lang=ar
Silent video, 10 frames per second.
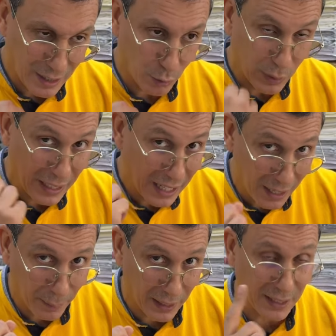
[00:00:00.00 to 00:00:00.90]

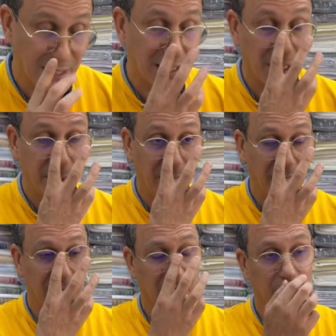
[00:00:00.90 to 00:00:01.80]
وللامانه اتصل بي
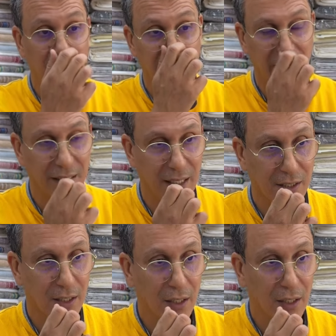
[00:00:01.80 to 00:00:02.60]
عدد كبير ديال الناس